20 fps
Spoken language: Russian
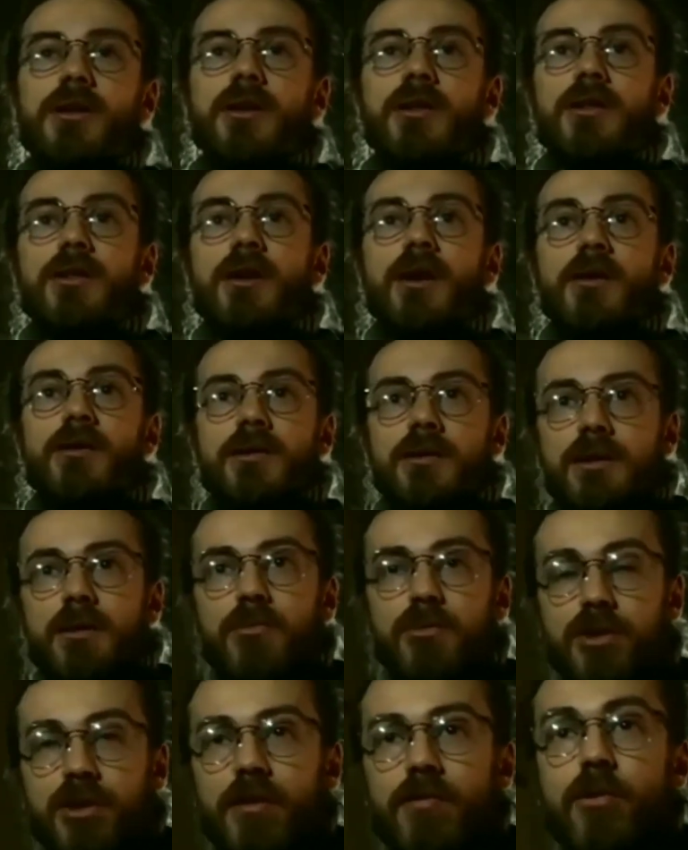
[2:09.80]
страна нравится. Я
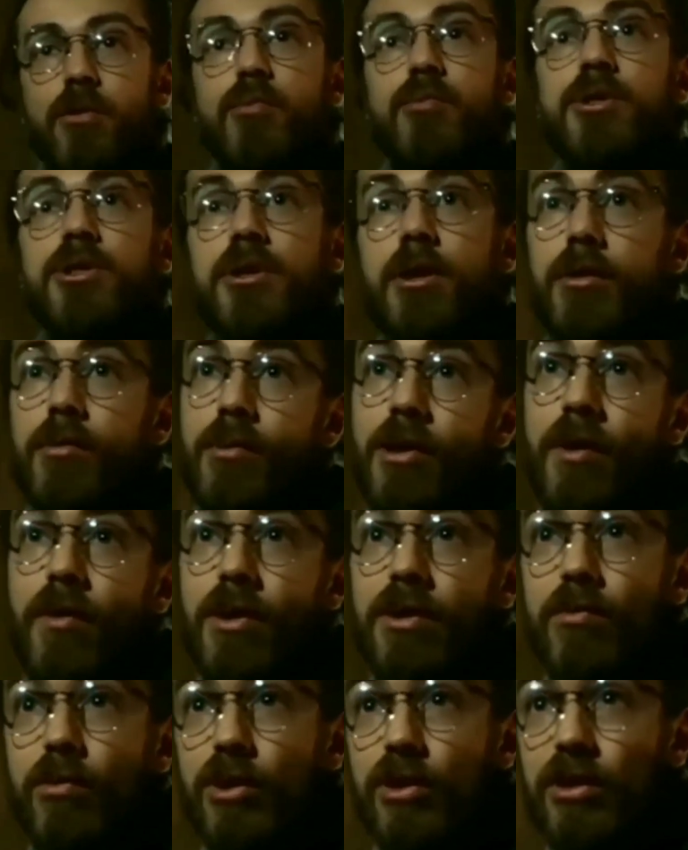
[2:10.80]
ну, уже давно убежал. У меня
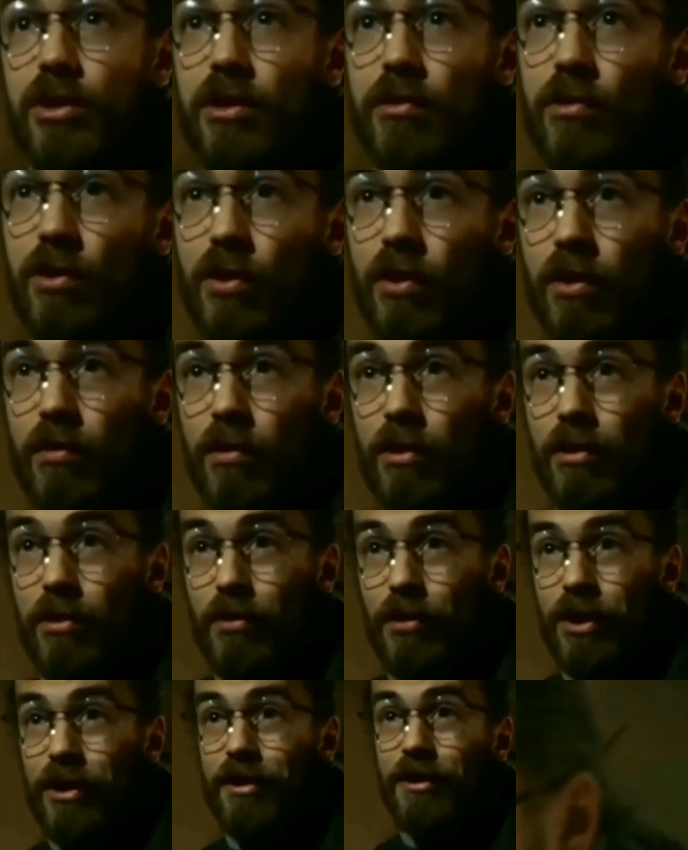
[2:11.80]
возможностей много было
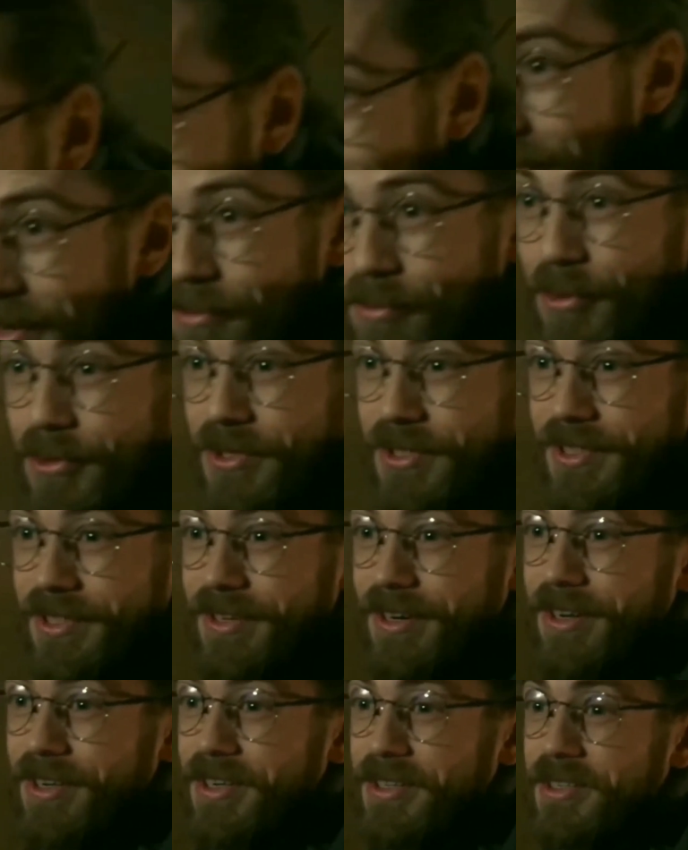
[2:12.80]
уехать и работать
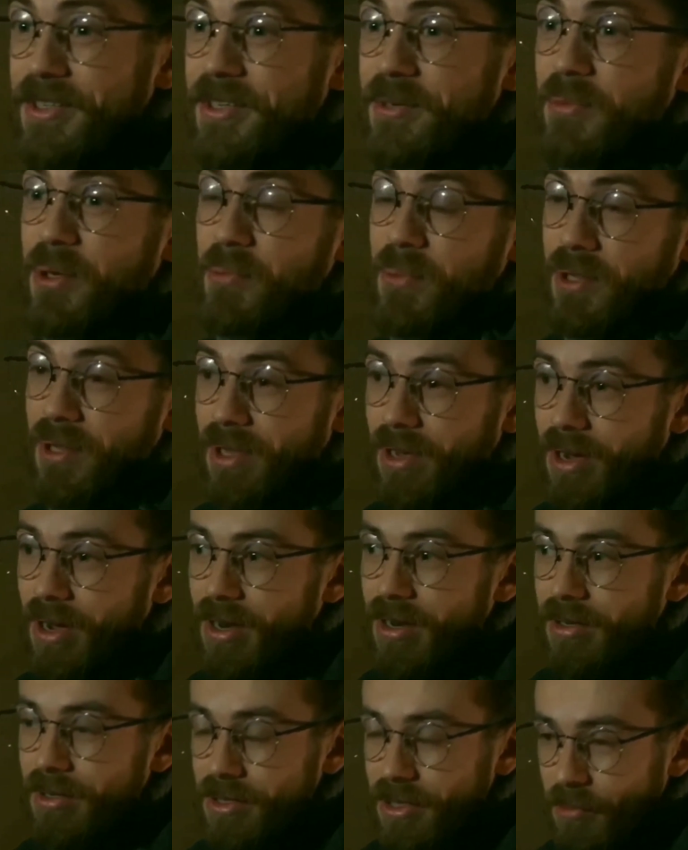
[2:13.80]
за границей. Мне
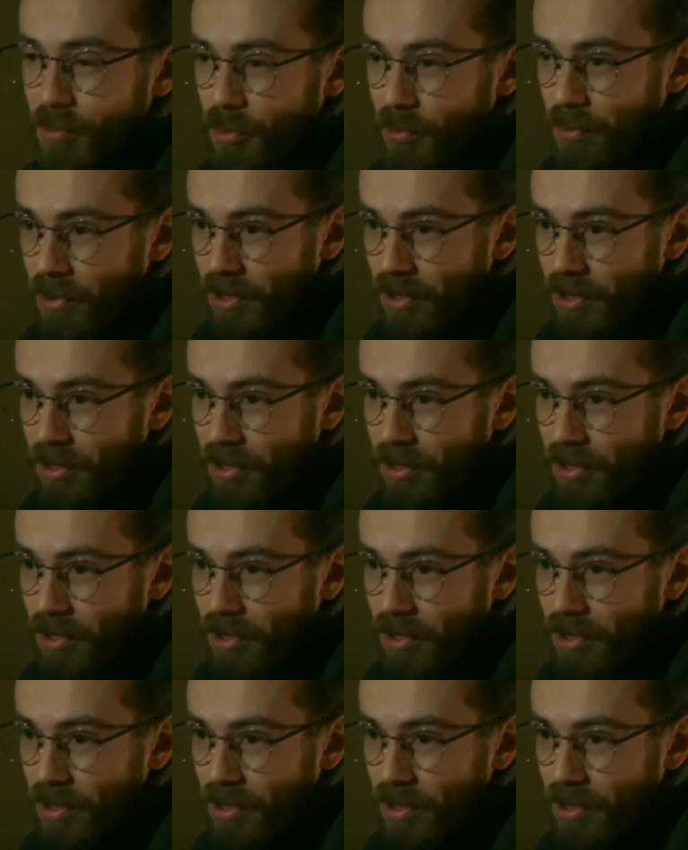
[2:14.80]
предлагали и до сих